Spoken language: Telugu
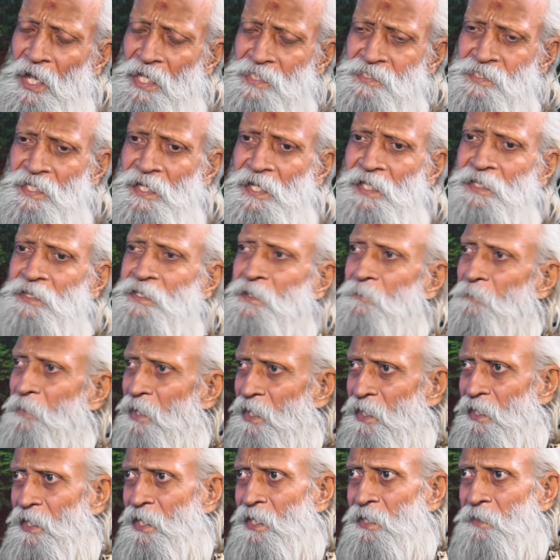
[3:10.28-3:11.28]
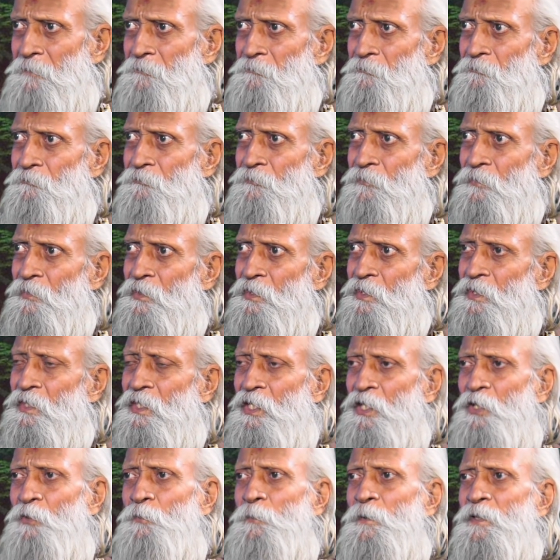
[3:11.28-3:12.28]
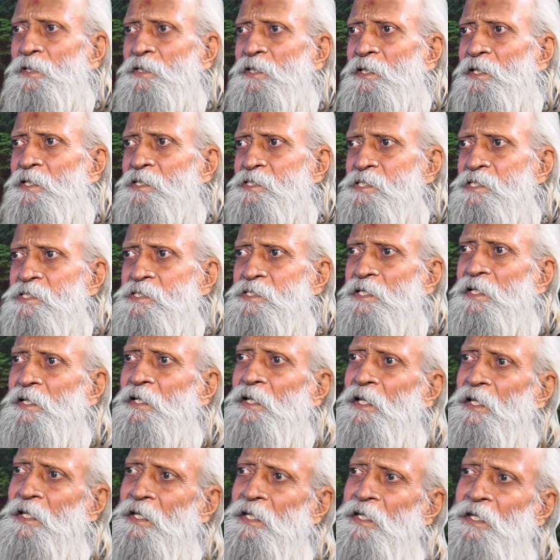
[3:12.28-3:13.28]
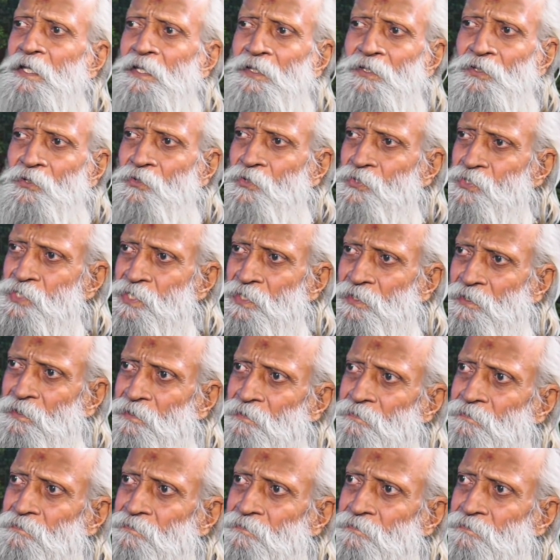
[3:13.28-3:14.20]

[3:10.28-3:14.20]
అసలు అంత బంగారం తిరుపతి నుంచి చెన్నైకి ఎందుకు వచ్చింది